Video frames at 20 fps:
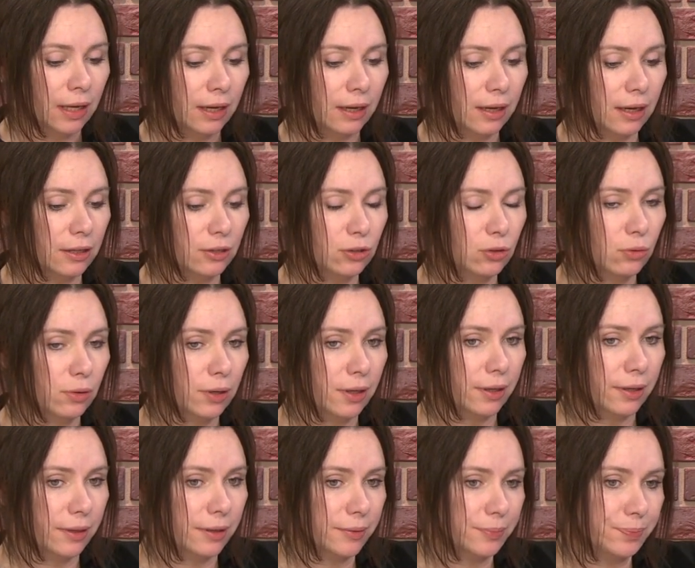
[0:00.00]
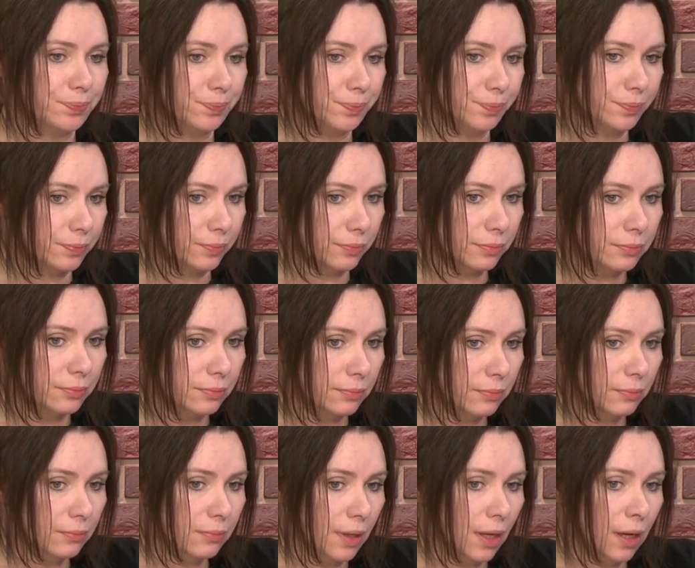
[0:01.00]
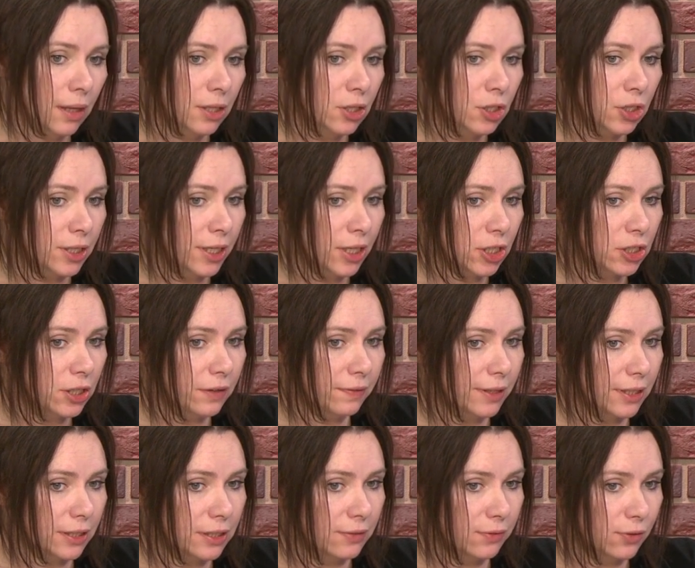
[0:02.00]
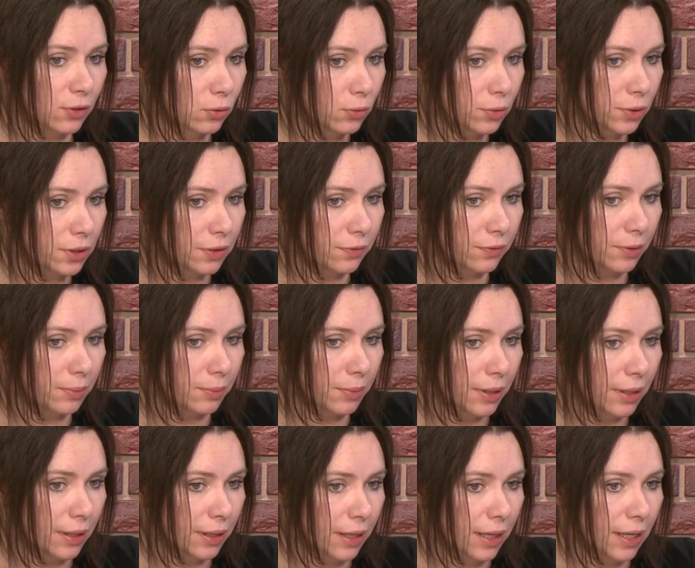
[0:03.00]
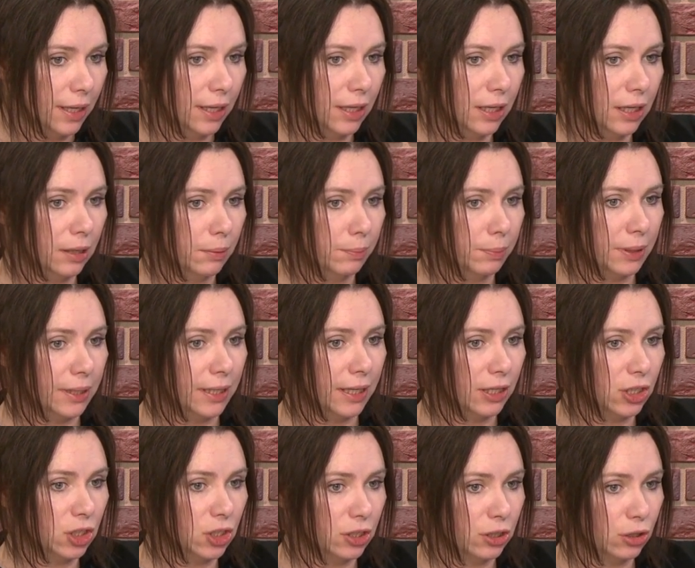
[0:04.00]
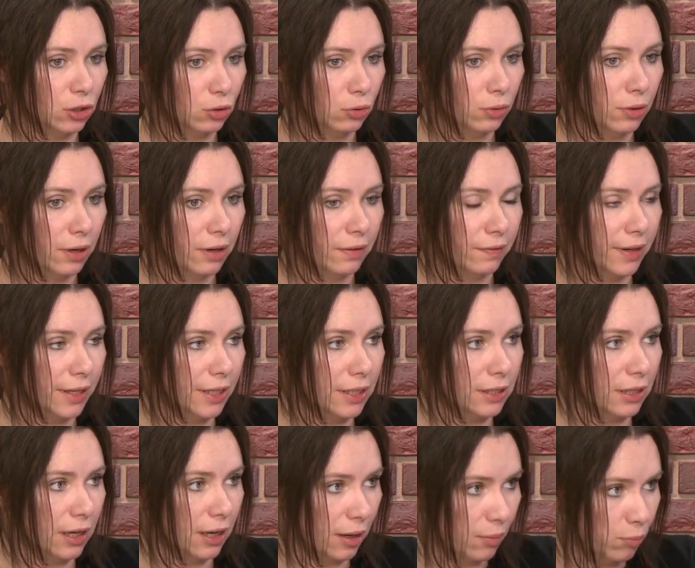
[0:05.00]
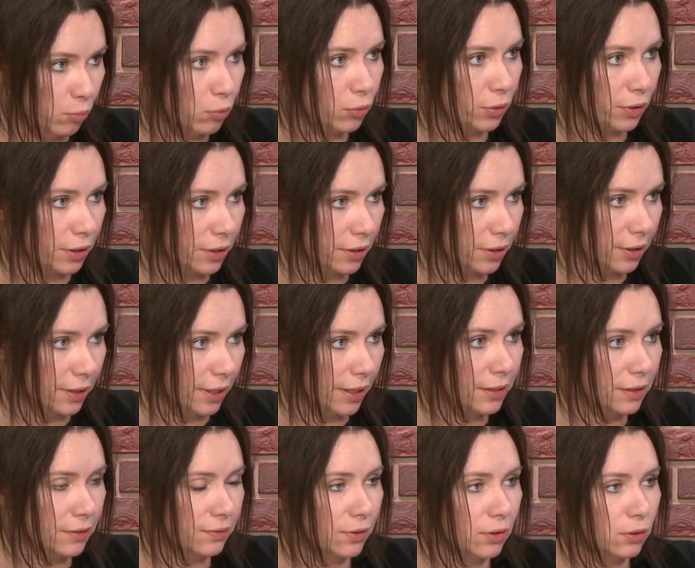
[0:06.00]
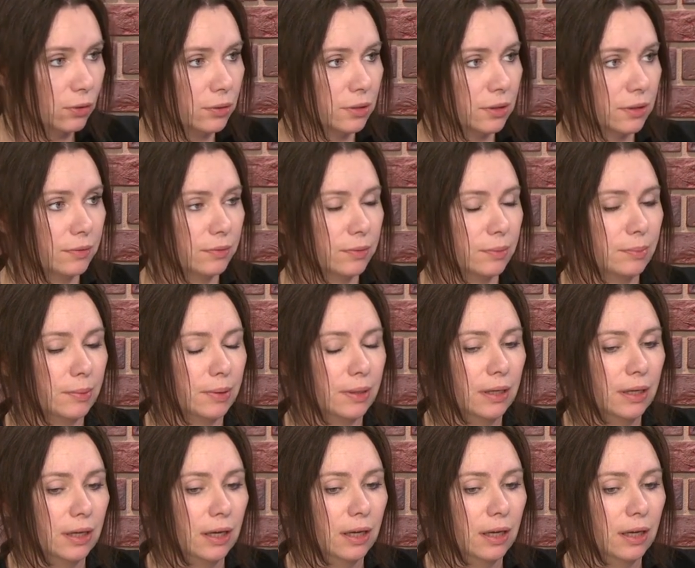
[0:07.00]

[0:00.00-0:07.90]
Как только начинаешь говорить с философами и пытаешься не только говорить, а работать да, с философами,